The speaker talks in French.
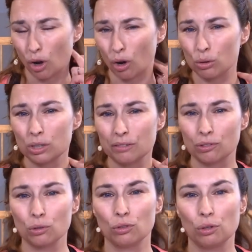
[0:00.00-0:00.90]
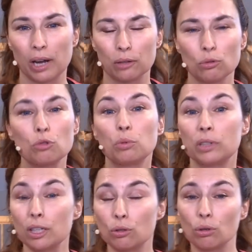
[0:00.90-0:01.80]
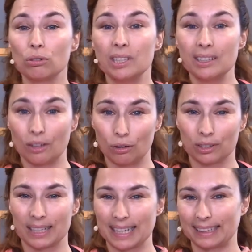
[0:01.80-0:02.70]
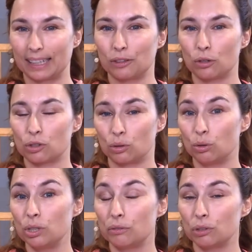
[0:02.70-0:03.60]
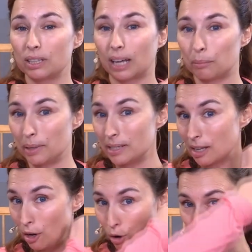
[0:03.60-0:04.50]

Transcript: euh, au niveau de la nuque, peut-être que détendre certaines tensions au niveau des trapèzes